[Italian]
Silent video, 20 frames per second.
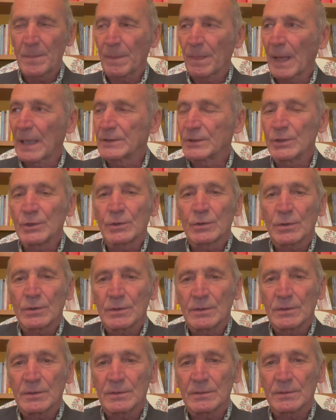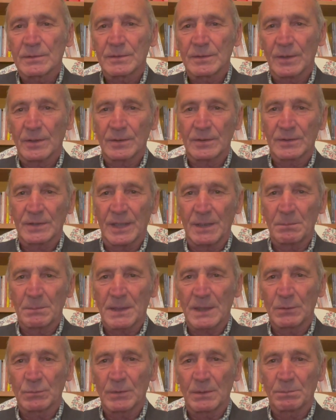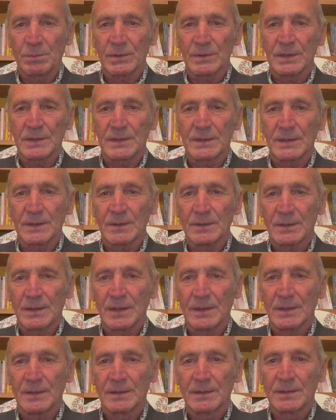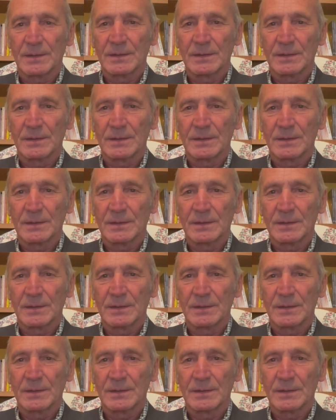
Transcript: Ci sono, no? Sembra due posizioni